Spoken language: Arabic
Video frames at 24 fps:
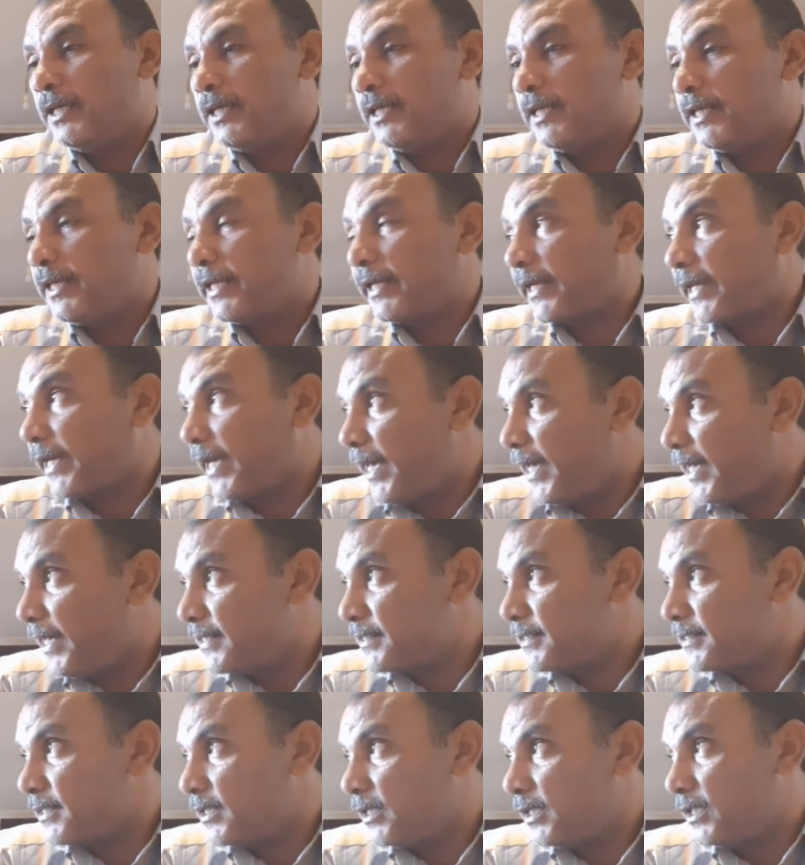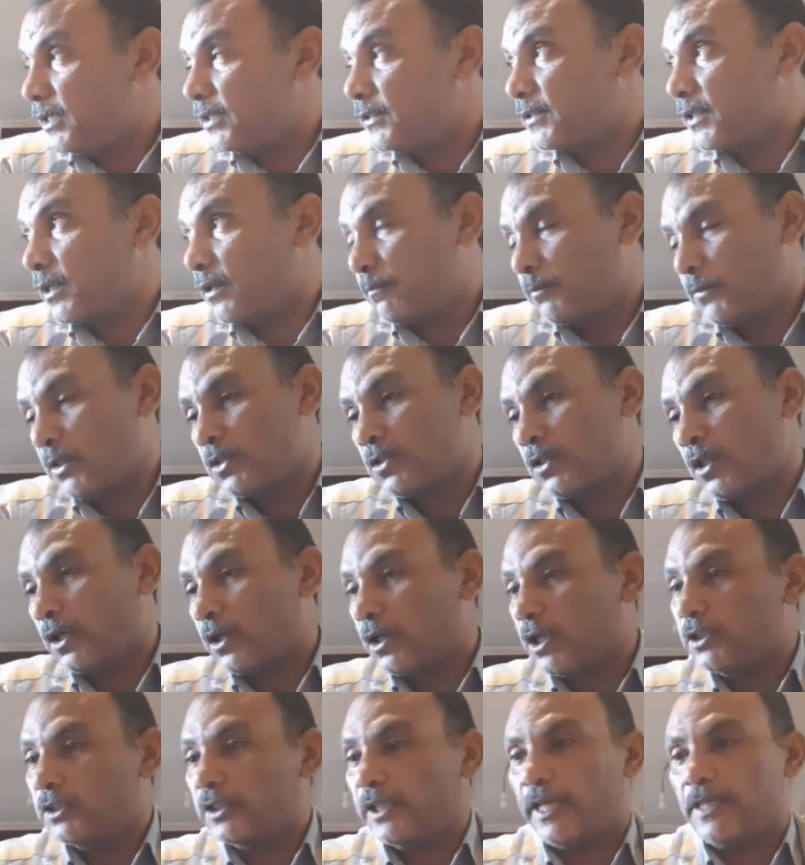لغاز من
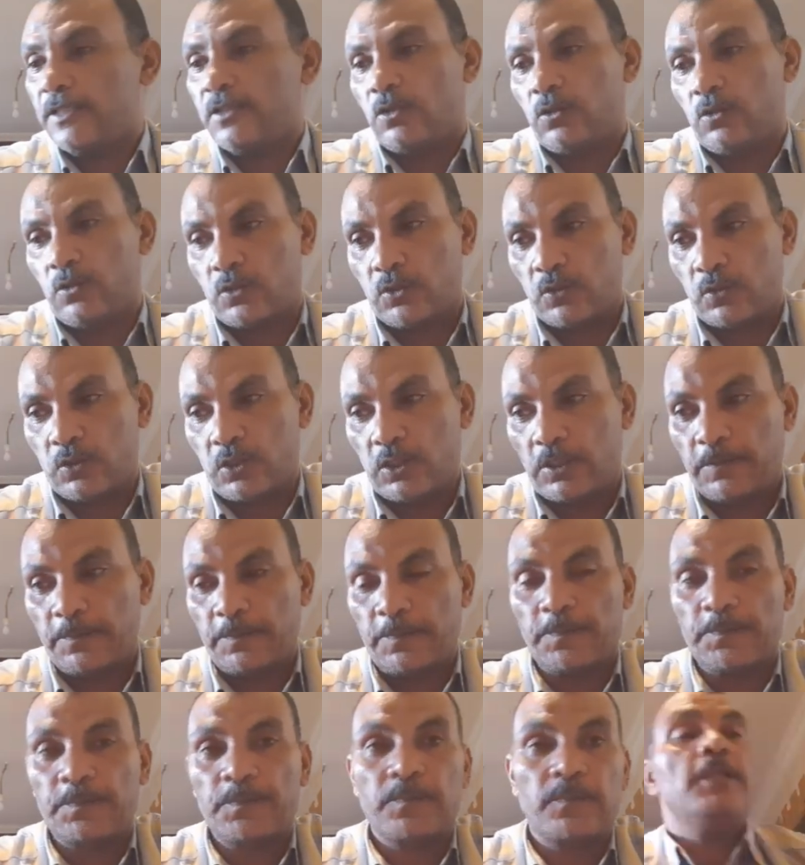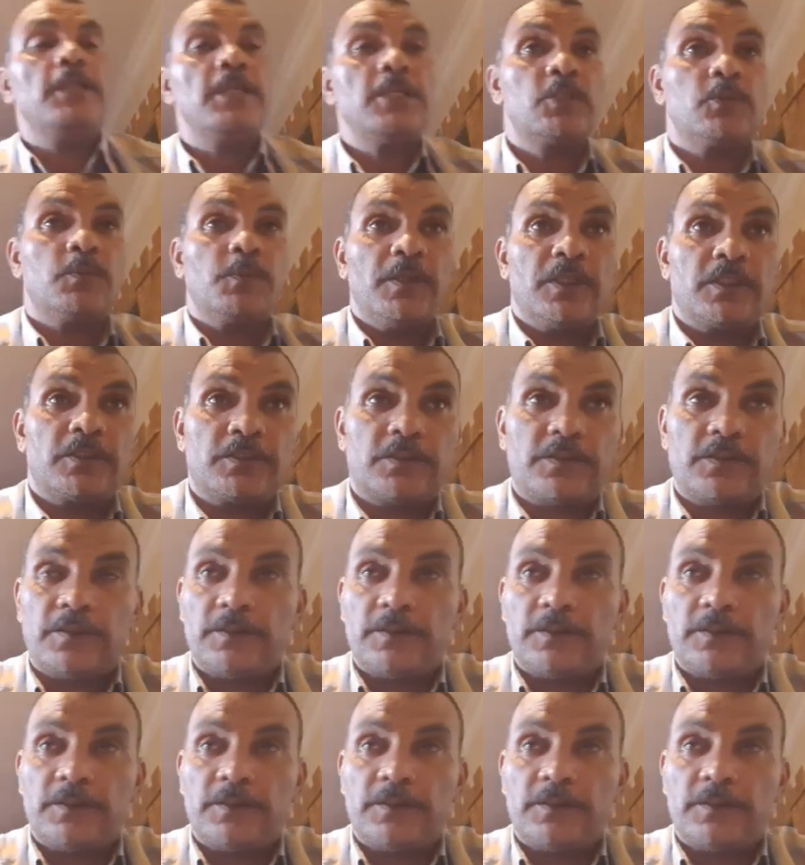ذرات غاز الاكسجين نسبة